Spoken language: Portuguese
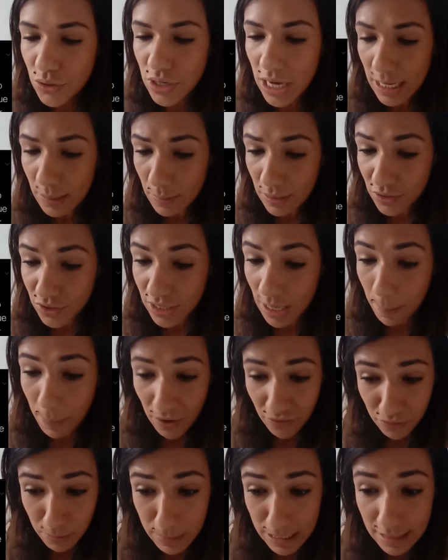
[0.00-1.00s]
jeito, ele está
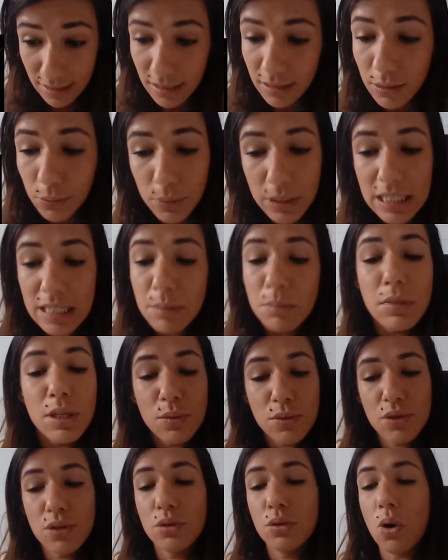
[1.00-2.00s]
pavimentando o
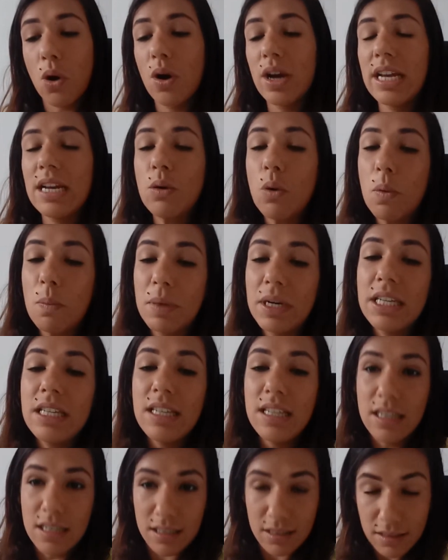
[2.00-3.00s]
caminho de Dória e
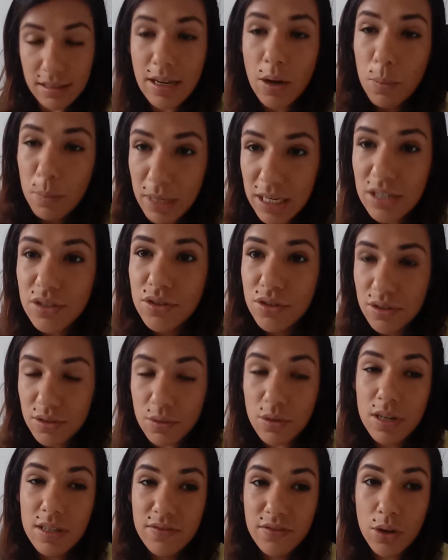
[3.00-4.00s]
companhia. Realmente.
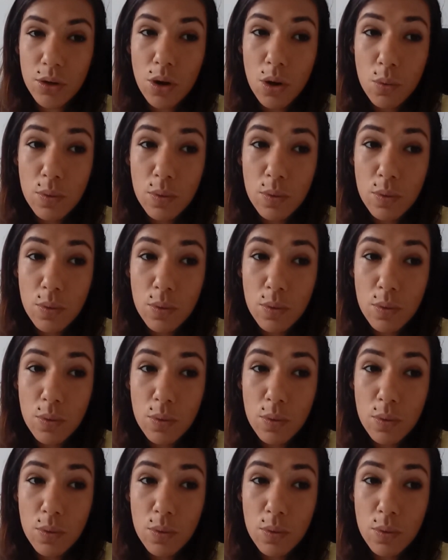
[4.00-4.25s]
Agora você falou